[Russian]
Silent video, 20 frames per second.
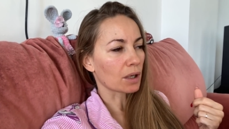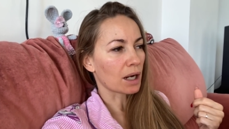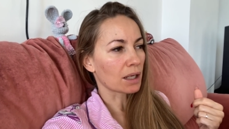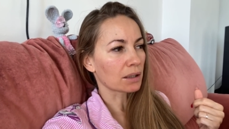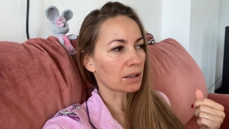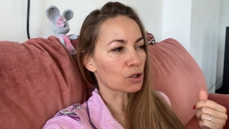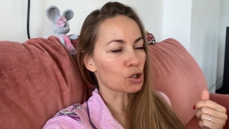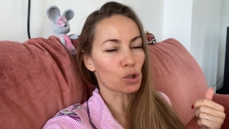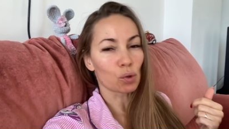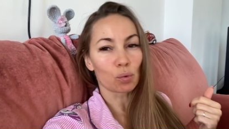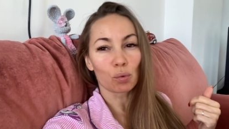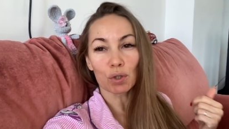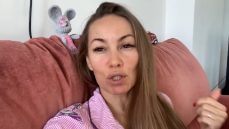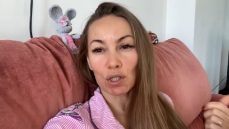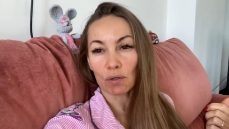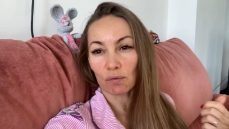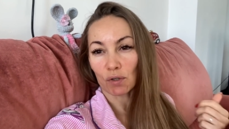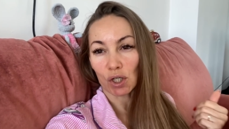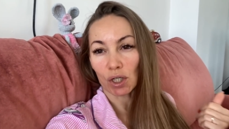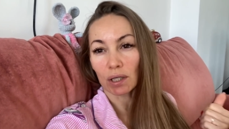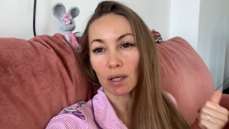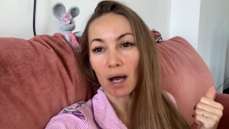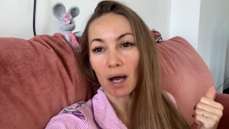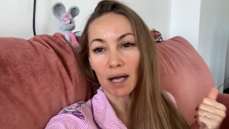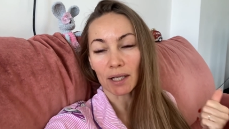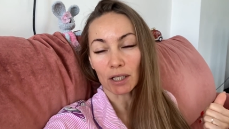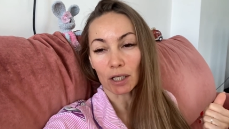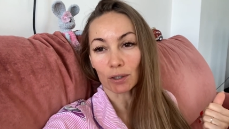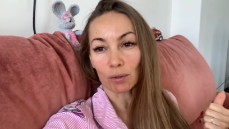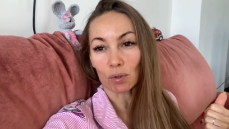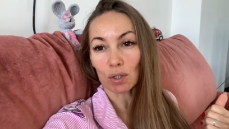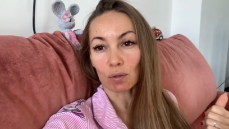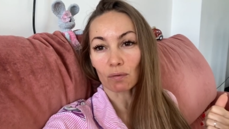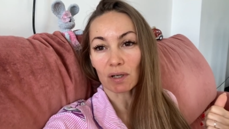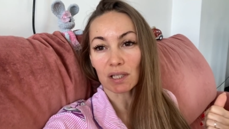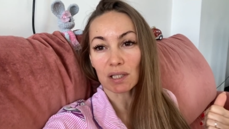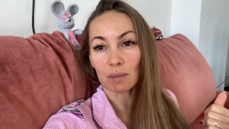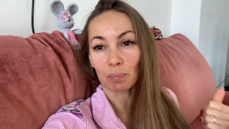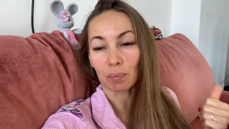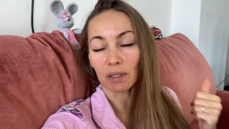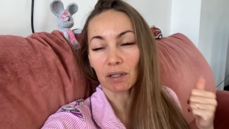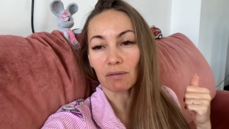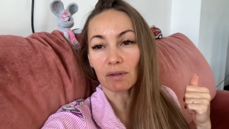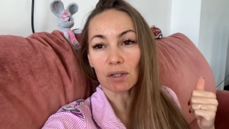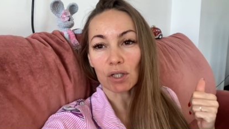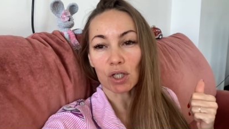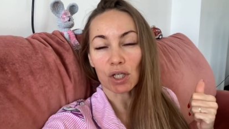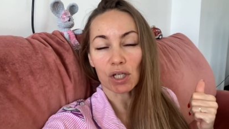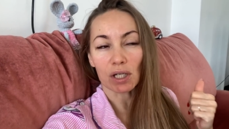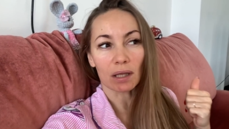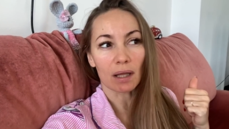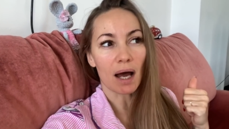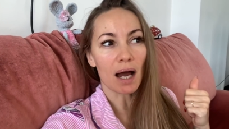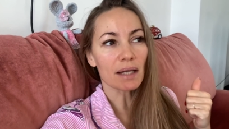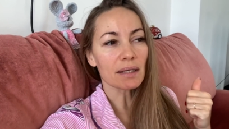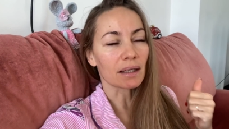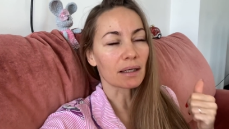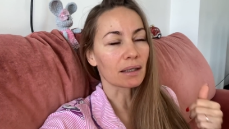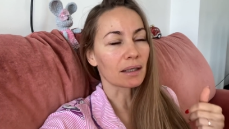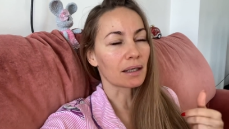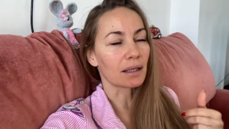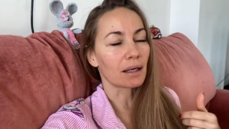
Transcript: от жгучего желания, то есть у вас появилось желание,